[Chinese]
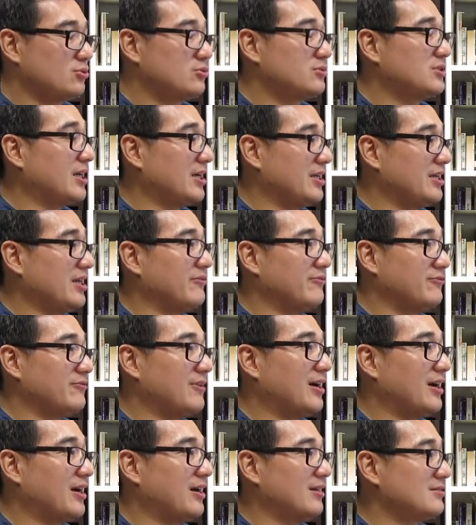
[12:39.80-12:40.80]
在研
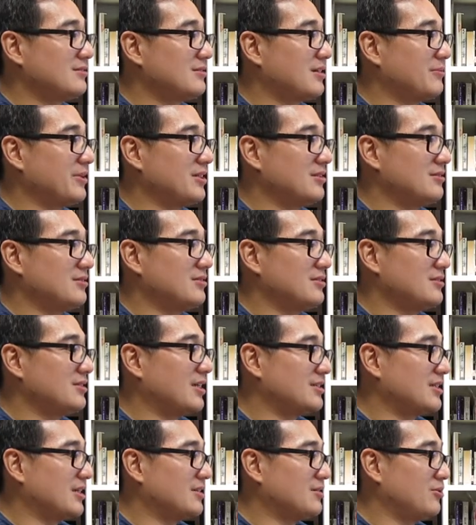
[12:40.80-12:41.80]
发上面，
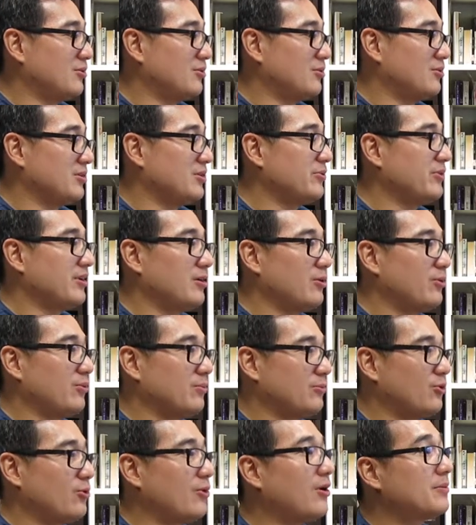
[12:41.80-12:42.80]
大家都因为要
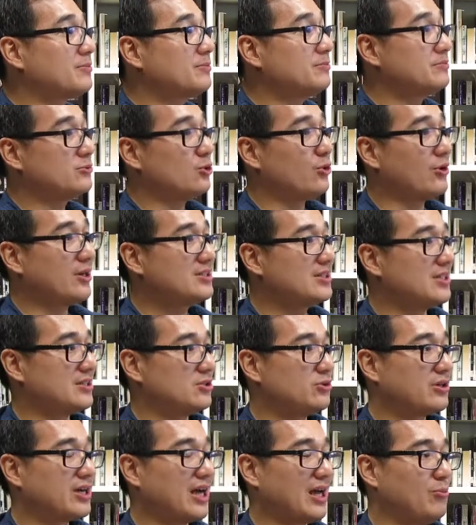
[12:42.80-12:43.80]
花花钱
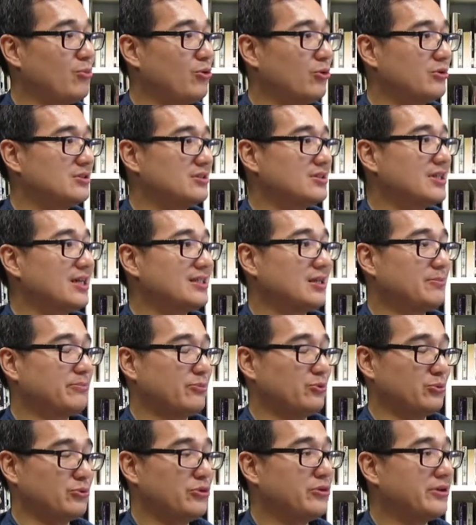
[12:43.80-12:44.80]
去开模子，大家
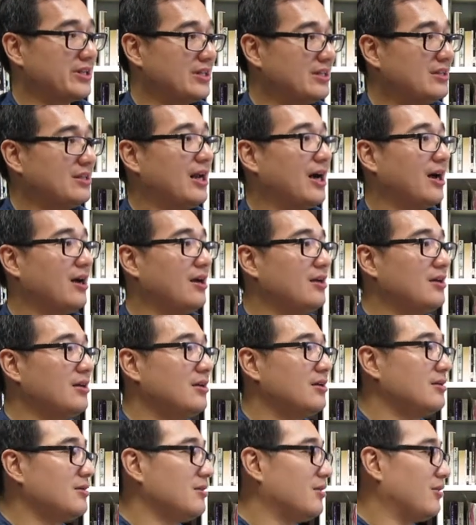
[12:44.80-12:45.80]
不愿意啦。嗯。
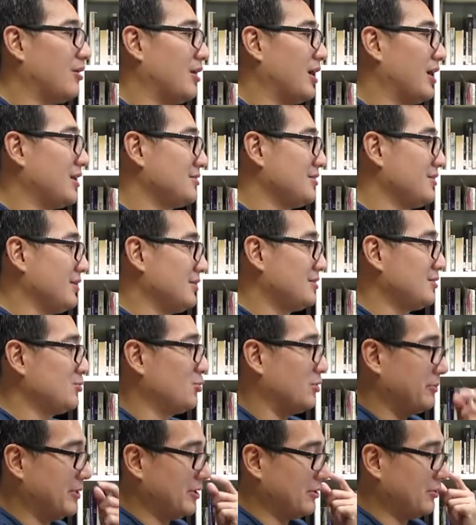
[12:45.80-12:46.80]
哦，啊，这也是
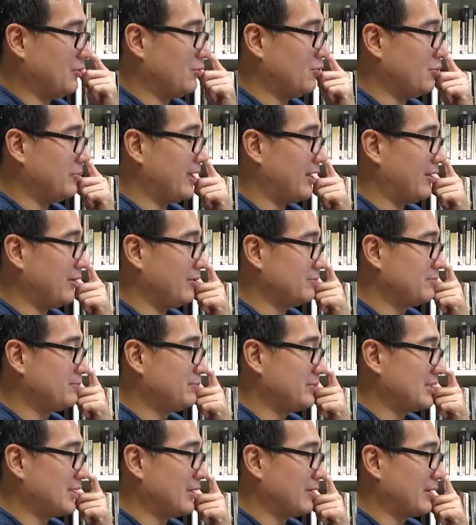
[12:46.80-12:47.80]
我们路报
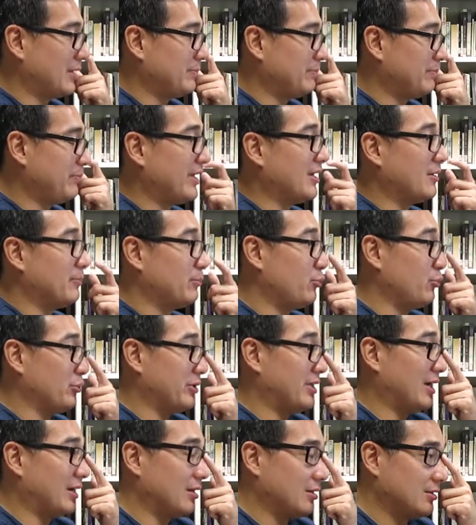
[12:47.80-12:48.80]
比较跟别人不一
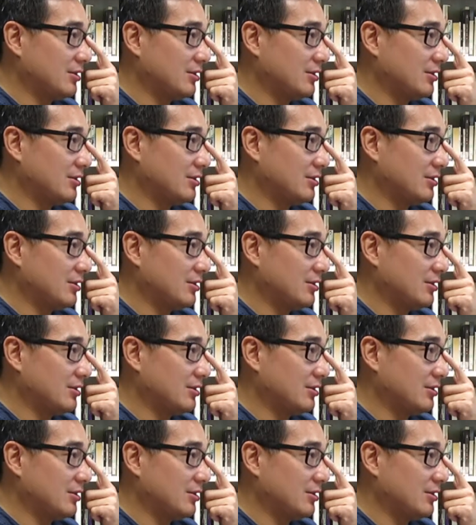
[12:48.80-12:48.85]
样。